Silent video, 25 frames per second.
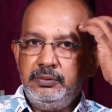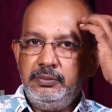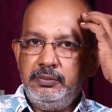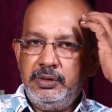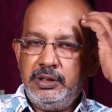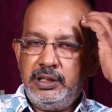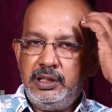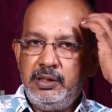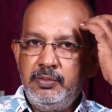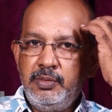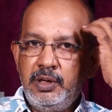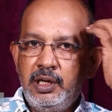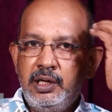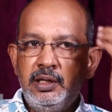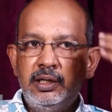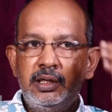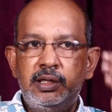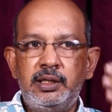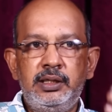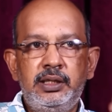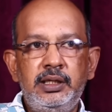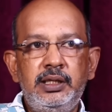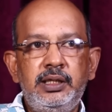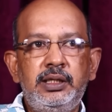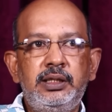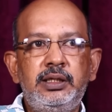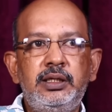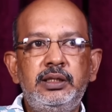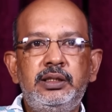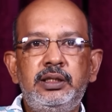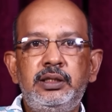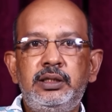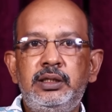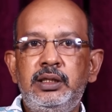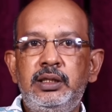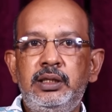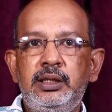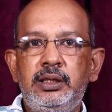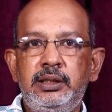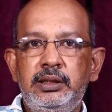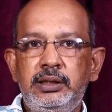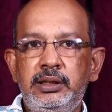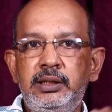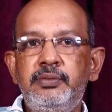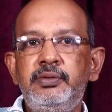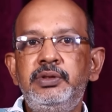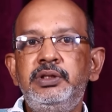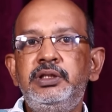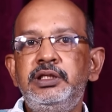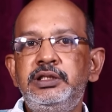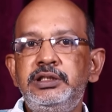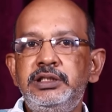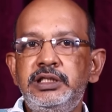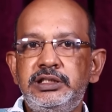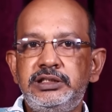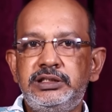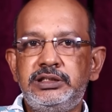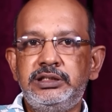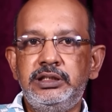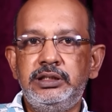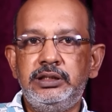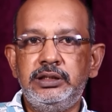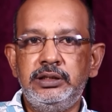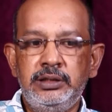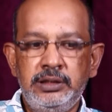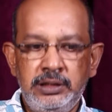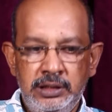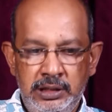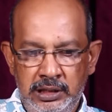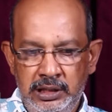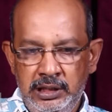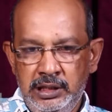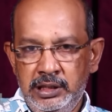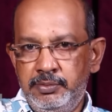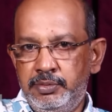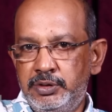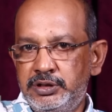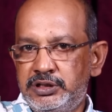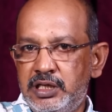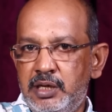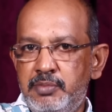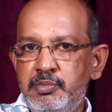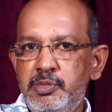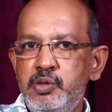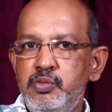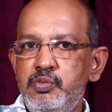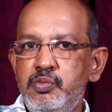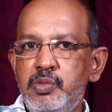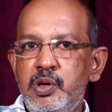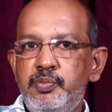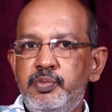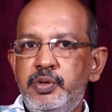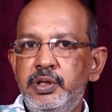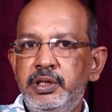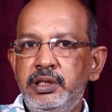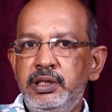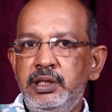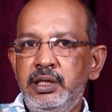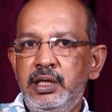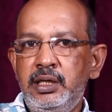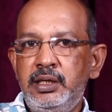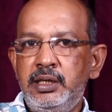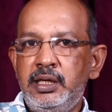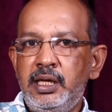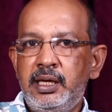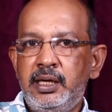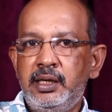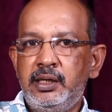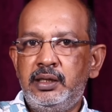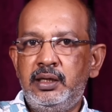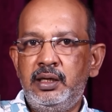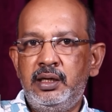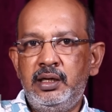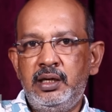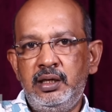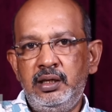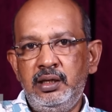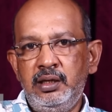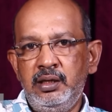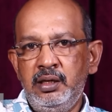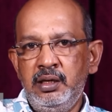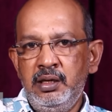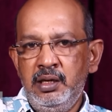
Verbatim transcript: வெற்றிமாறன் கிட்ட கிட்டத்தட்ட இருபத்தஞ்சி அசிஸ்டண்ட்டு இப்போ சமீபமாக பெரிய டைரக்டர்கள்